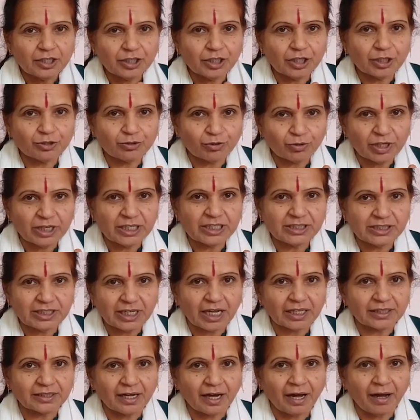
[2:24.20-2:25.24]
ये थोड़े
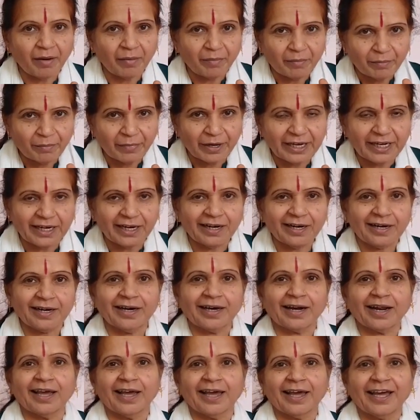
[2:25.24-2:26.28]
ज्यादा
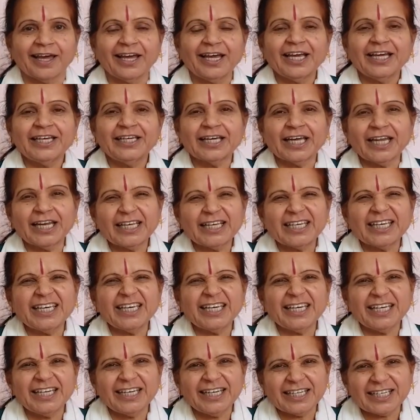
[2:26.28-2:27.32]
भयंकर हैं यानी कि
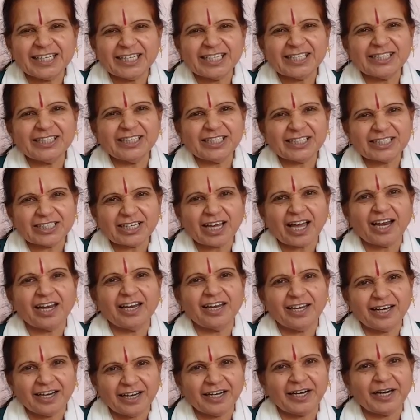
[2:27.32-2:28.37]
इनकी दशा
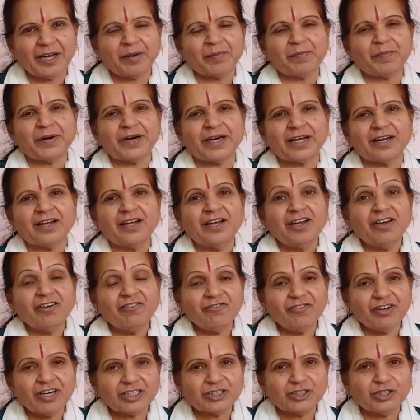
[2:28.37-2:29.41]
लगने पर
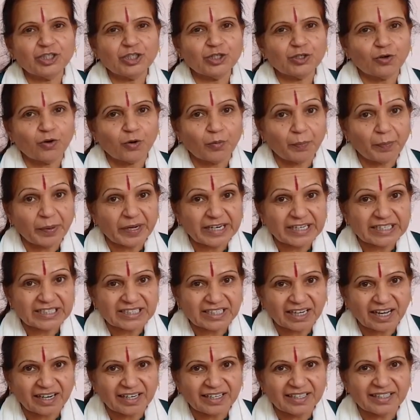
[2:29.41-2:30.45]
व्यक्ति को
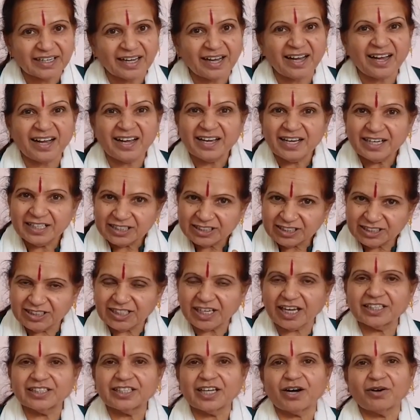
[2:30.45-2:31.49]
परेशानियां
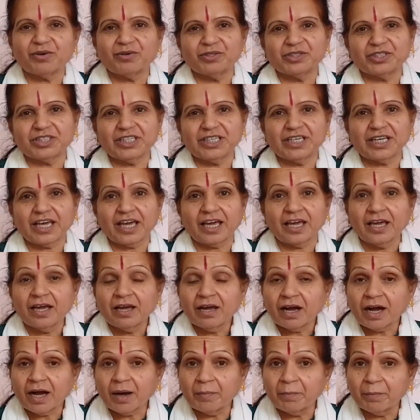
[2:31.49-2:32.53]
ज्यादा होती हैं
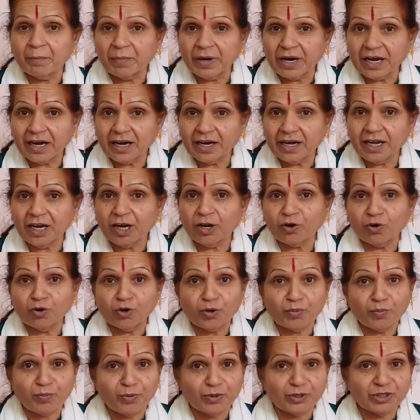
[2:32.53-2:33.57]
अब मंगल
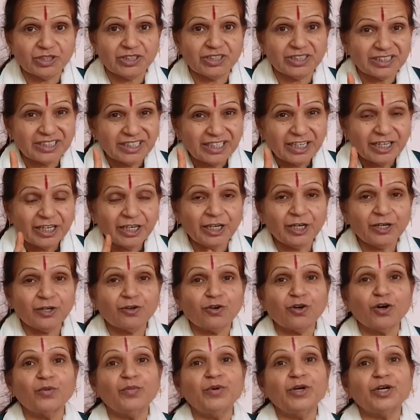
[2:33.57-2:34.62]
और बुद्ध
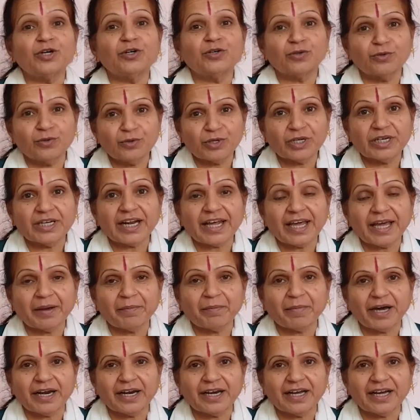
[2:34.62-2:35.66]
इनको भी क्रूर ग्रह
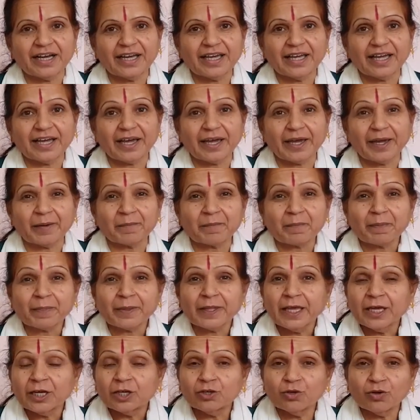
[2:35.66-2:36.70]
माना गया है
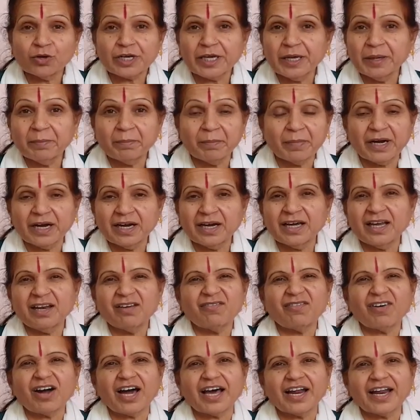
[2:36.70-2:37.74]
क्योंकि
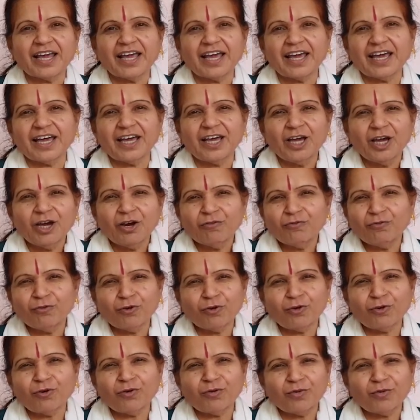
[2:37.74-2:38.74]
मंगलवार है वो